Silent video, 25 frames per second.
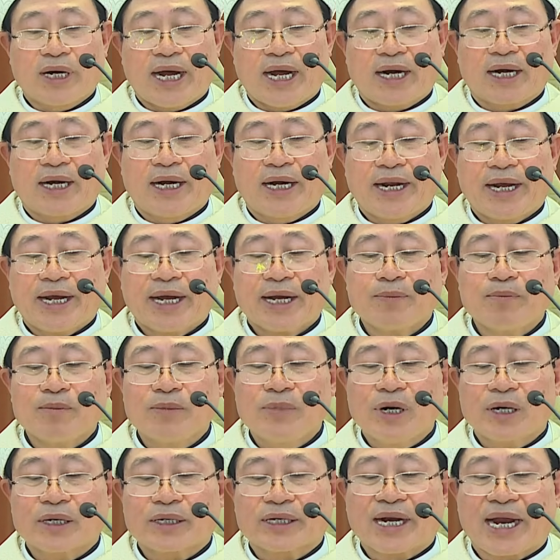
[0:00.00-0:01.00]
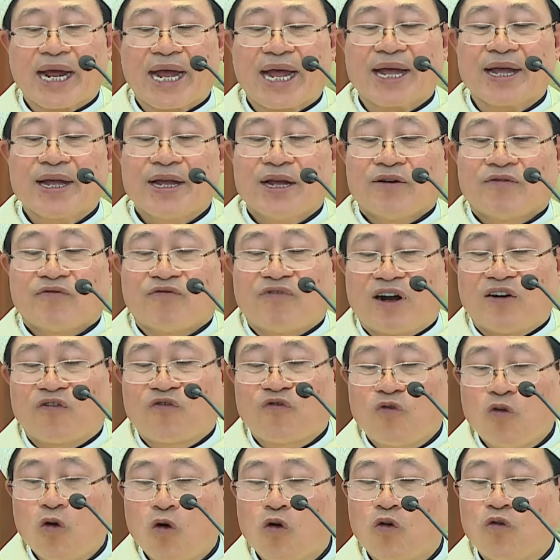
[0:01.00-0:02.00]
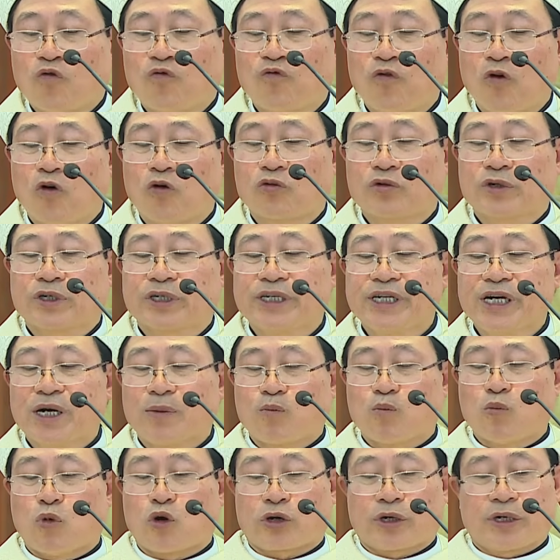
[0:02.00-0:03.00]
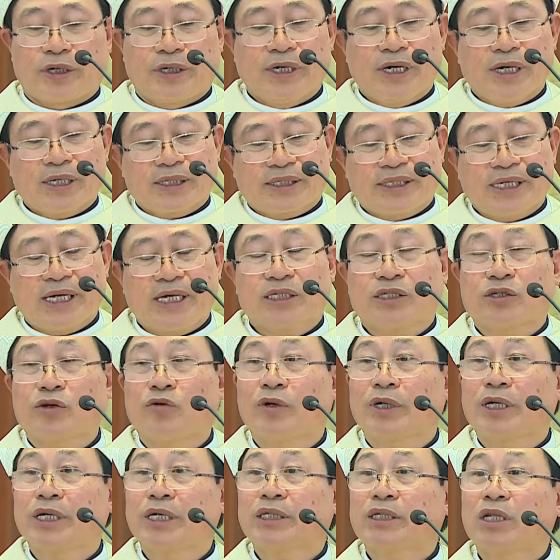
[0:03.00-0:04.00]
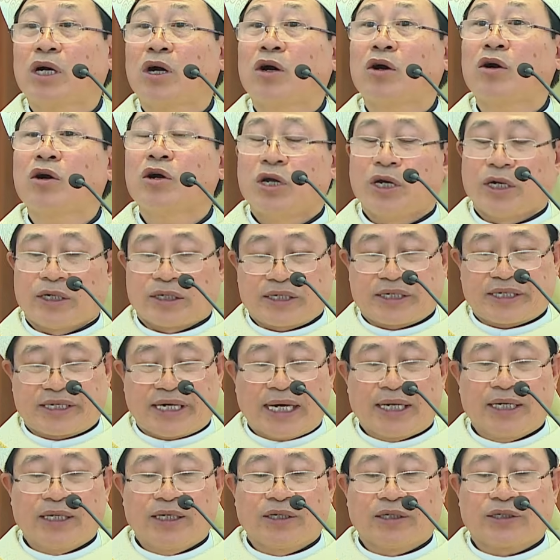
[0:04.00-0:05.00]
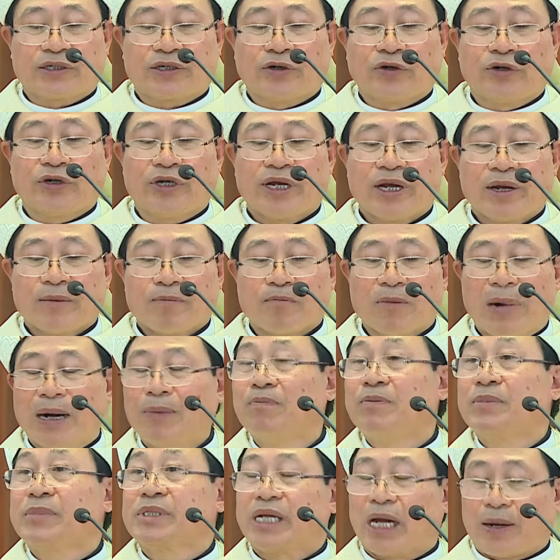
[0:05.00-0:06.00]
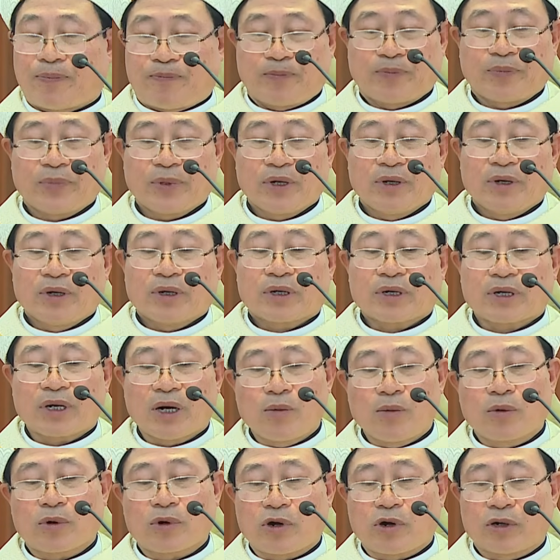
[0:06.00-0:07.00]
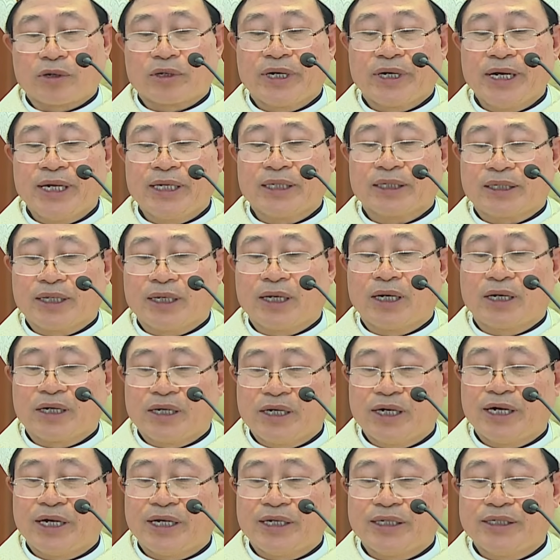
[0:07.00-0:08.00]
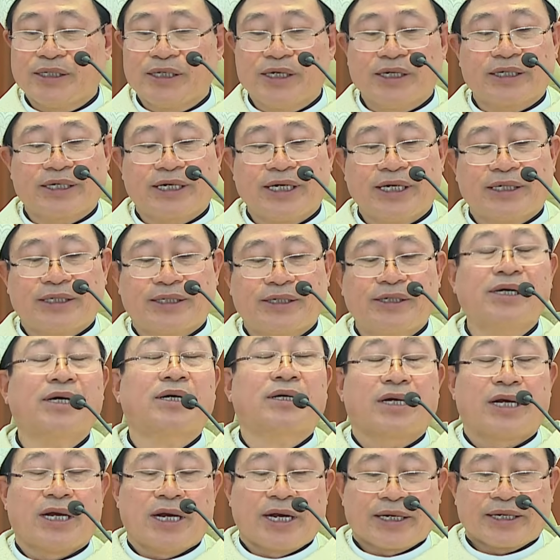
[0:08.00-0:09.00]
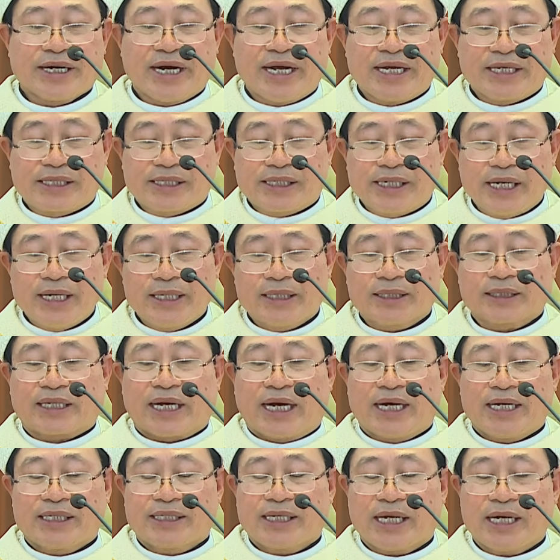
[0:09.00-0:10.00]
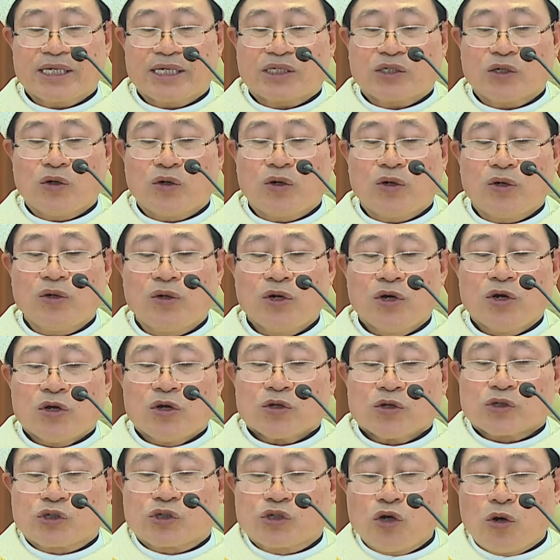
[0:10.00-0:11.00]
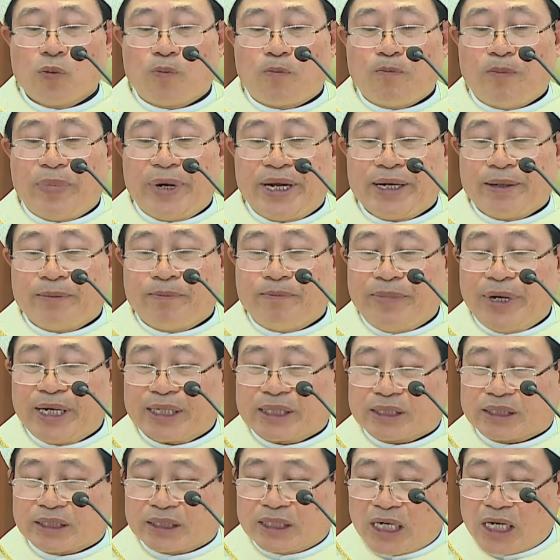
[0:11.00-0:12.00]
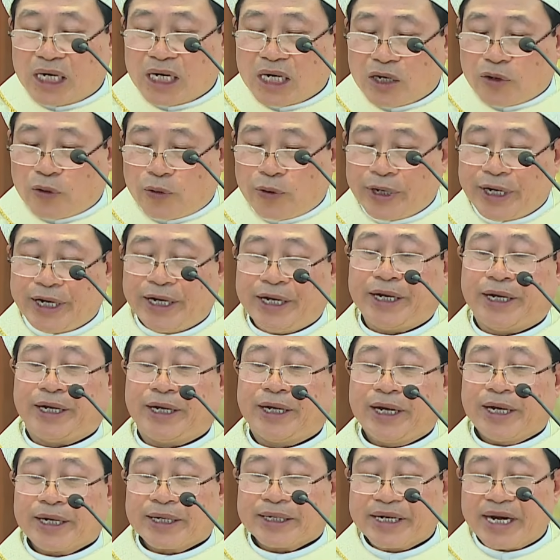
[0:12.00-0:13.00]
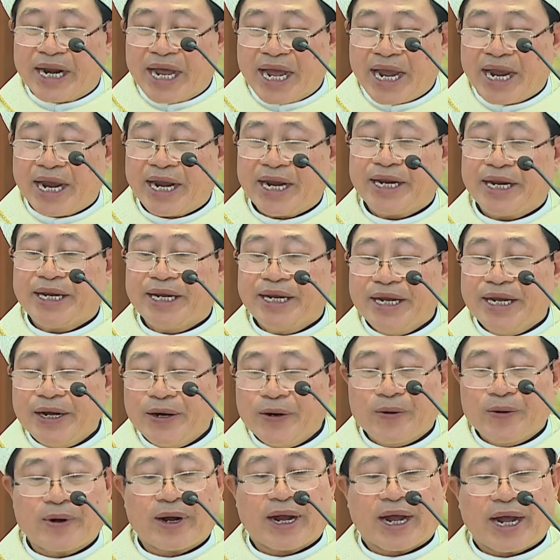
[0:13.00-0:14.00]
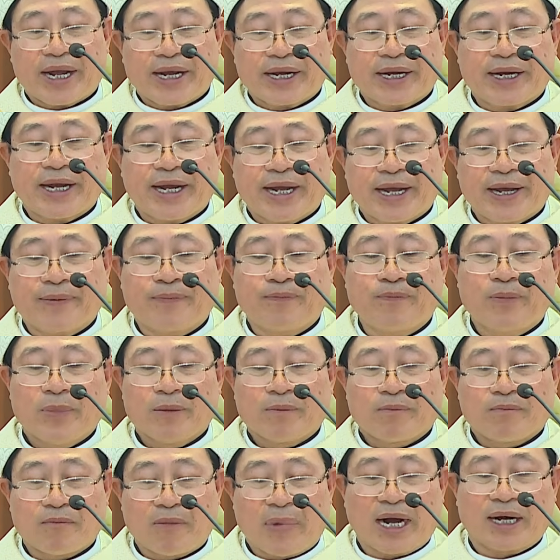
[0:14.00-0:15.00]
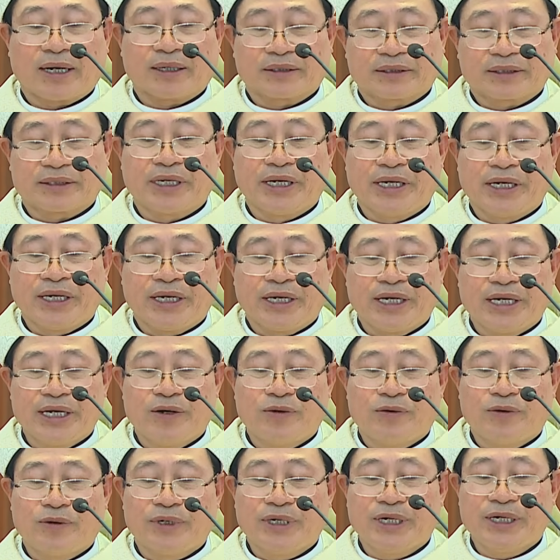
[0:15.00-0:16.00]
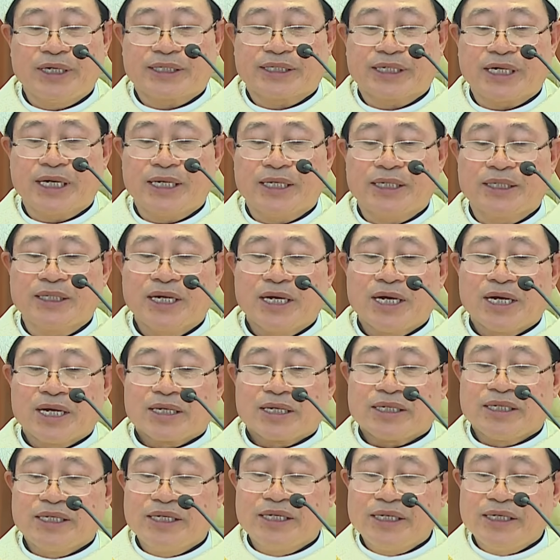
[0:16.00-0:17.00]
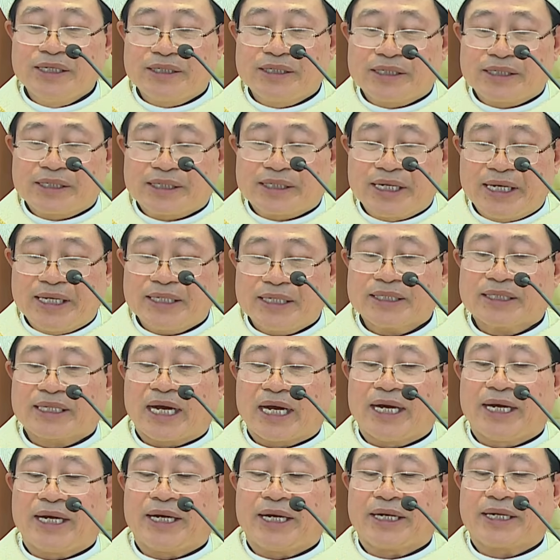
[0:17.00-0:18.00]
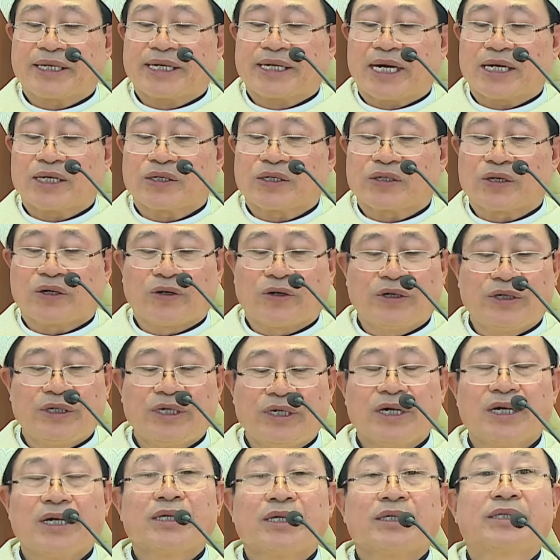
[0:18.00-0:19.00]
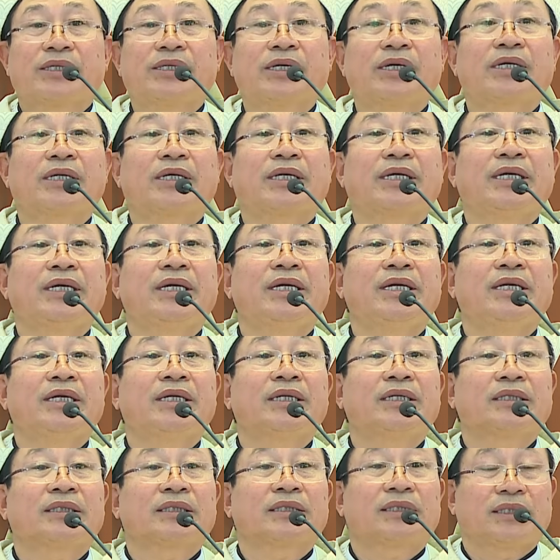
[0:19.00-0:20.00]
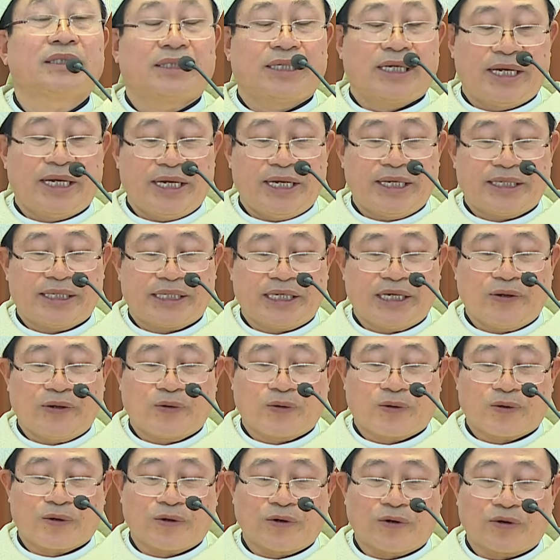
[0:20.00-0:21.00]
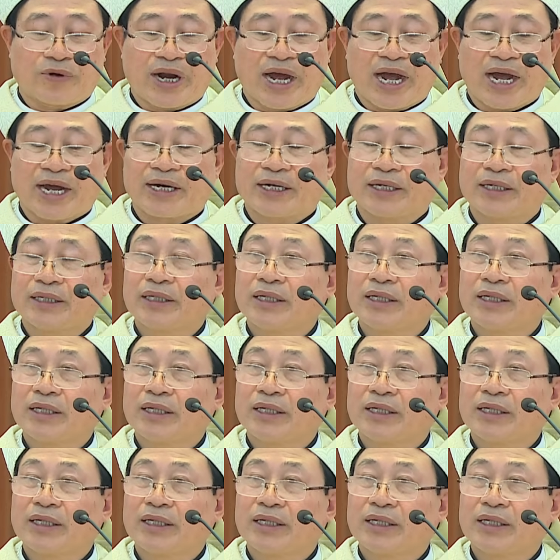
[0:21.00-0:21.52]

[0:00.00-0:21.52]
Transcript: lặng lẽ bước ra và phủ phục trước một Đức Giêsu Kitô trần trụi bầm dập, không còn hình tượng người như khi trước để xin thầy Giêsu giúp mình biết tự hủy để yêu anh em bằng tình yêu hy sinh như chính thầy trăn trối trước khi đi chịu khổ nạn.